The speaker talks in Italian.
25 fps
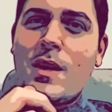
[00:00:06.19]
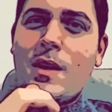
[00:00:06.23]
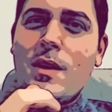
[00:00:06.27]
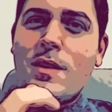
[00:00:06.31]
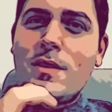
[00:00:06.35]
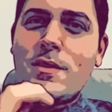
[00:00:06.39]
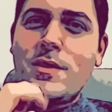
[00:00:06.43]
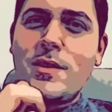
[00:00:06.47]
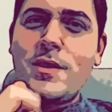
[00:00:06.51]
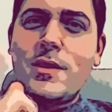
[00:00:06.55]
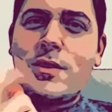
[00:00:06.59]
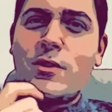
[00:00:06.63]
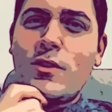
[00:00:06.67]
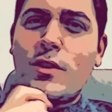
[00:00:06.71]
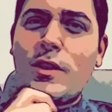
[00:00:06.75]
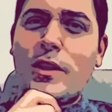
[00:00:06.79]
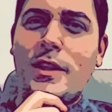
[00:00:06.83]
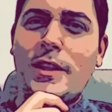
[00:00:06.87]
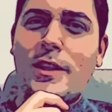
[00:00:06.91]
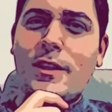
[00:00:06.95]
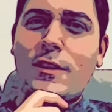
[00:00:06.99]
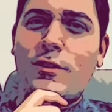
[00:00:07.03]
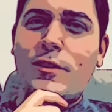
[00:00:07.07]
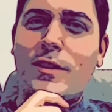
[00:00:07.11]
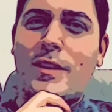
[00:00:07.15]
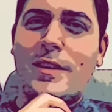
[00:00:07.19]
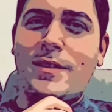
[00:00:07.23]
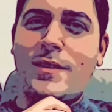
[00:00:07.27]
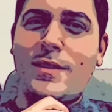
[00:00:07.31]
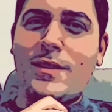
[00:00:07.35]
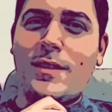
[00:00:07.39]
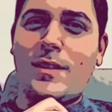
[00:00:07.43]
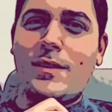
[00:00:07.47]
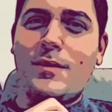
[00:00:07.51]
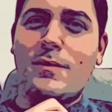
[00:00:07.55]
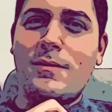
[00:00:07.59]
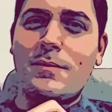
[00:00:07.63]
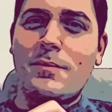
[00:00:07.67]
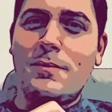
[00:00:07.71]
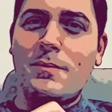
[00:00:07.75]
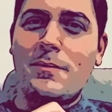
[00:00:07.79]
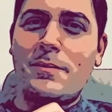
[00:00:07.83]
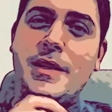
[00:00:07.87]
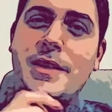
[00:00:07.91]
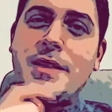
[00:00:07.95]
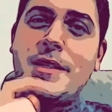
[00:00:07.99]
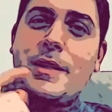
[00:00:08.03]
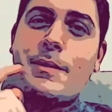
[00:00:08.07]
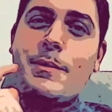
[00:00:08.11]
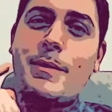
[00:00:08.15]
Sì, sto chiedendo a te.
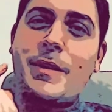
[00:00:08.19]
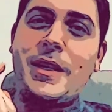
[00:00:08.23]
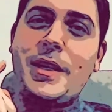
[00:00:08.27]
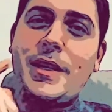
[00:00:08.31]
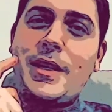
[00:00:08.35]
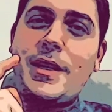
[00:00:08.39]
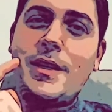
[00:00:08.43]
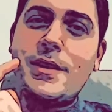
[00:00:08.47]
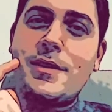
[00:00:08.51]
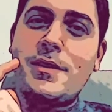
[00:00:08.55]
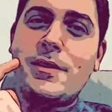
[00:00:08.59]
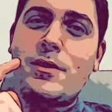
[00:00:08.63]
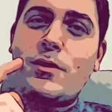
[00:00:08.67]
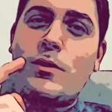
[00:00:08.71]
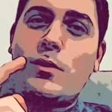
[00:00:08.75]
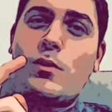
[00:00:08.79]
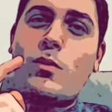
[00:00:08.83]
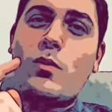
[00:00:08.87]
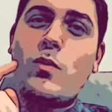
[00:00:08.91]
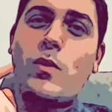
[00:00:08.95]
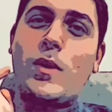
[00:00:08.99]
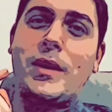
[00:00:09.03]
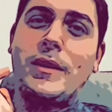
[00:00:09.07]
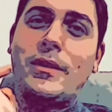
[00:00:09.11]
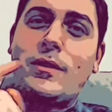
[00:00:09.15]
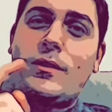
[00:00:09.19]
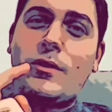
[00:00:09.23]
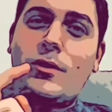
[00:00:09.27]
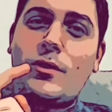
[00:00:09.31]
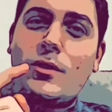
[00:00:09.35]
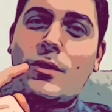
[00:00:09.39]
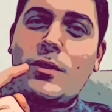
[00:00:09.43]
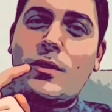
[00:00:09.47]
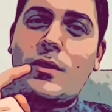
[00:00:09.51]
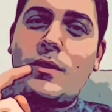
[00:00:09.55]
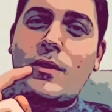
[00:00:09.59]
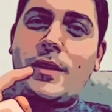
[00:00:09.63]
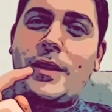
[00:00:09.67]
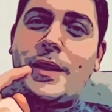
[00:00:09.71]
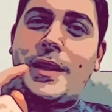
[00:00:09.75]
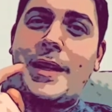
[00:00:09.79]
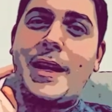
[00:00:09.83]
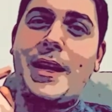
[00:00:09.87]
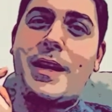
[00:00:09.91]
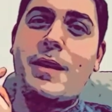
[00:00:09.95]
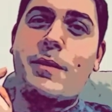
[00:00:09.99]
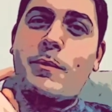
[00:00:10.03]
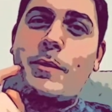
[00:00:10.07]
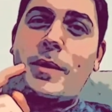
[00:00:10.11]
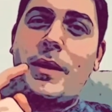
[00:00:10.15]
Sei mai chiesto quanto
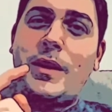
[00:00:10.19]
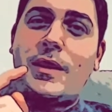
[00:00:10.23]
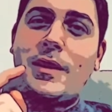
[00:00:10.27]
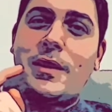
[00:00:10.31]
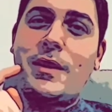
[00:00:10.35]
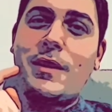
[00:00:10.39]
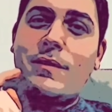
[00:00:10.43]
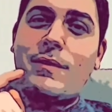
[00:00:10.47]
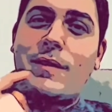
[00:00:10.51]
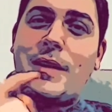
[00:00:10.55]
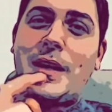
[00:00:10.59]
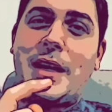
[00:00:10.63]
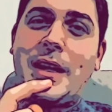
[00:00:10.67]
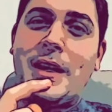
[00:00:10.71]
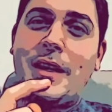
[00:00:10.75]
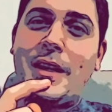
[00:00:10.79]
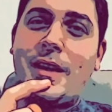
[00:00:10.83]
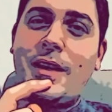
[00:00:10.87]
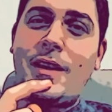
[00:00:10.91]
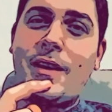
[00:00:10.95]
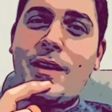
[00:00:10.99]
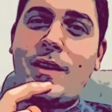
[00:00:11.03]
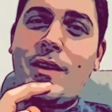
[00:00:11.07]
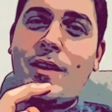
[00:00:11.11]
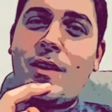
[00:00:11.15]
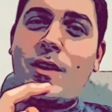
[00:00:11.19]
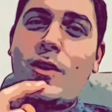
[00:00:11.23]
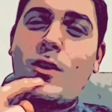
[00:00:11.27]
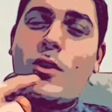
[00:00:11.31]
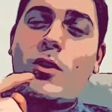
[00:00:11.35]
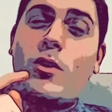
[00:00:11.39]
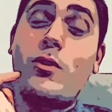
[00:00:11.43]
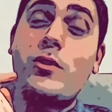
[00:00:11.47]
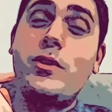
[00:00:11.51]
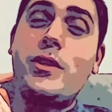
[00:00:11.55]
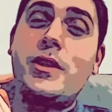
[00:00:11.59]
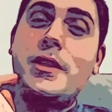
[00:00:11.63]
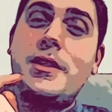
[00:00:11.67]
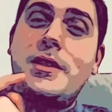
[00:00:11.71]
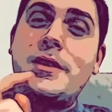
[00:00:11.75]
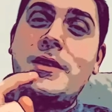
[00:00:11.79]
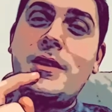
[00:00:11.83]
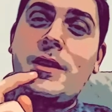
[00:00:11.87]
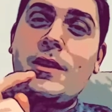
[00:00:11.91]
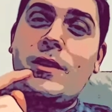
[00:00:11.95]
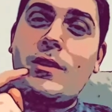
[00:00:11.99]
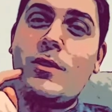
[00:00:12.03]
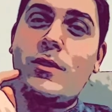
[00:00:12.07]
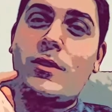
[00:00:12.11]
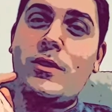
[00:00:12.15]
realmente vale ogni
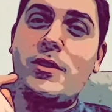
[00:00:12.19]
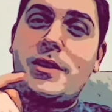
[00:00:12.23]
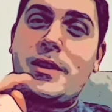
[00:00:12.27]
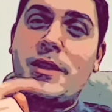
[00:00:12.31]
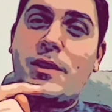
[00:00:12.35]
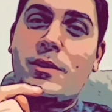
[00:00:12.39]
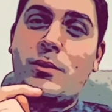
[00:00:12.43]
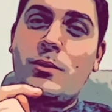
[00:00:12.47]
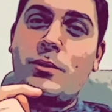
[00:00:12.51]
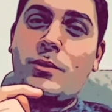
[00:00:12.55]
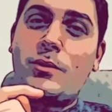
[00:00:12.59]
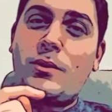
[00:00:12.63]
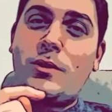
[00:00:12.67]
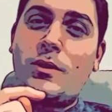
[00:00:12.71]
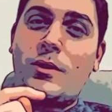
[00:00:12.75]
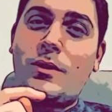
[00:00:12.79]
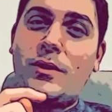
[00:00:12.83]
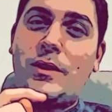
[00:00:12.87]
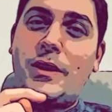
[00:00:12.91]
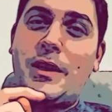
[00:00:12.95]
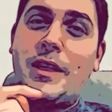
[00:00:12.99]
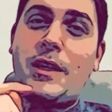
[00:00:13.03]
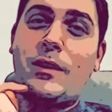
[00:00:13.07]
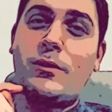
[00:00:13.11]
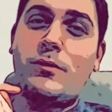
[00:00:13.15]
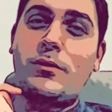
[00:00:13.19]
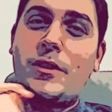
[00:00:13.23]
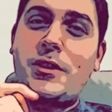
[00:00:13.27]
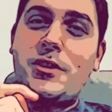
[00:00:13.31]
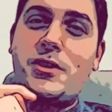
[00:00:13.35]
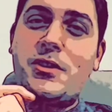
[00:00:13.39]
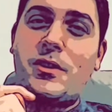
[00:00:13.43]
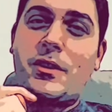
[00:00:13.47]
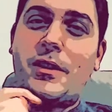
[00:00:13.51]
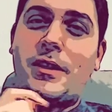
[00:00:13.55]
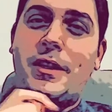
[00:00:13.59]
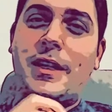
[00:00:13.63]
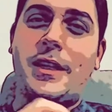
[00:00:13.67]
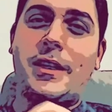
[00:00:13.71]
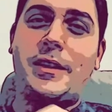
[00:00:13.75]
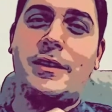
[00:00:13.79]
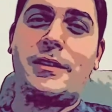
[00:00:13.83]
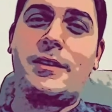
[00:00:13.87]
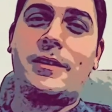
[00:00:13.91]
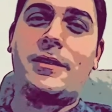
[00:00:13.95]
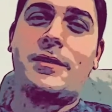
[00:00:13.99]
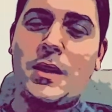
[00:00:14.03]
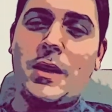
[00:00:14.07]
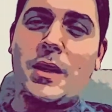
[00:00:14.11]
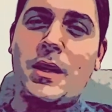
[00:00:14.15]
singolo secondo della tua
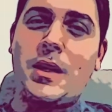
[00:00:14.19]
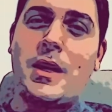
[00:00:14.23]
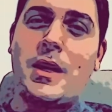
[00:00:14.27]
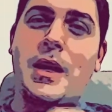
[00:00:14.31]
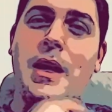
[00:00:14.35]
giornata?